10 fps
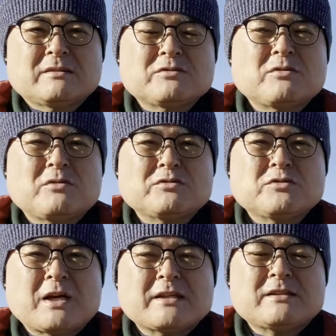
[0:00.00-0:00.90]
情報
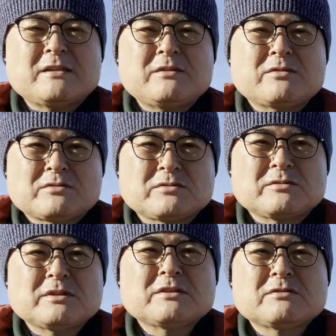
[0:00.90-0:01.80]
受発信力
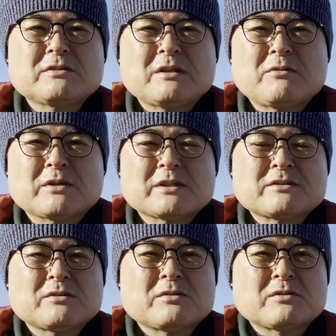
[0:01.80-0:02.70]
についてお
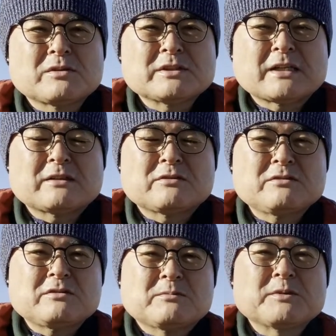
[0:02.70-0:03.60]
話をしたいという
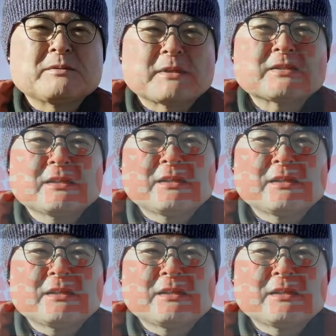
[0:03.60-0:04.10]
ふうに思います。